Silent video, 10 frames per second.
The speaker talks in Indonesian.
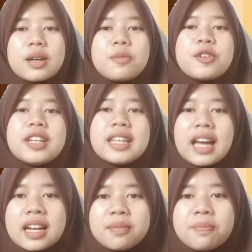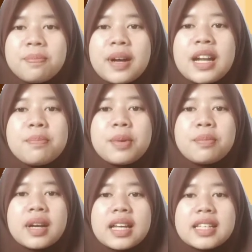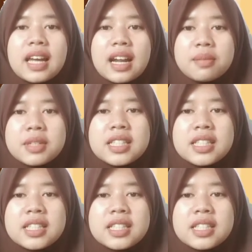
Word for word: Kemudian, pada pembelajaran